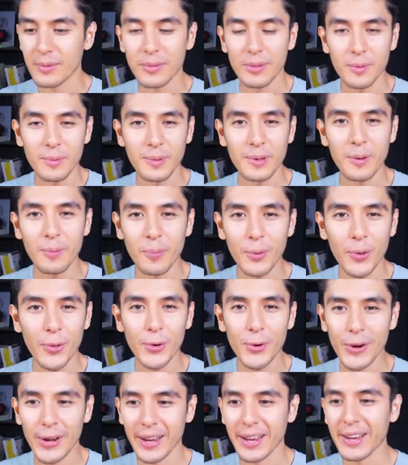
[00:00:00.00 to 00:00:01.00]
no, me lo
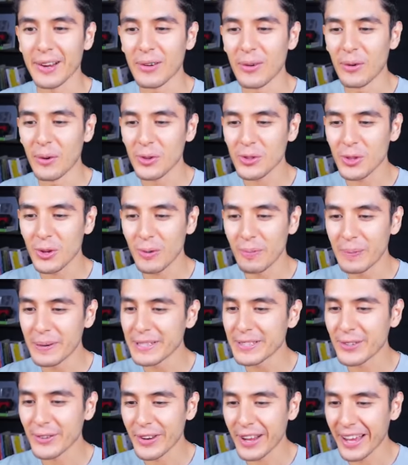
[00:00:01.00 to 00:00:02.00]
puedo creer. Otro
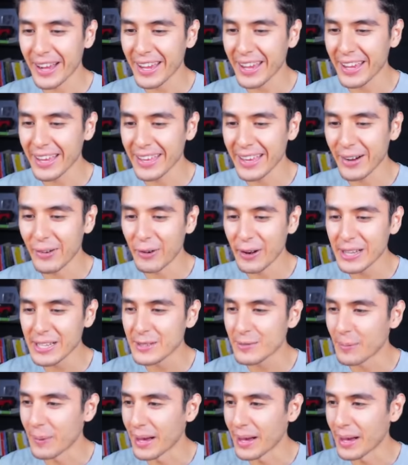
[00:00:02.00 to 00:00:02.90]
personaje y ahora es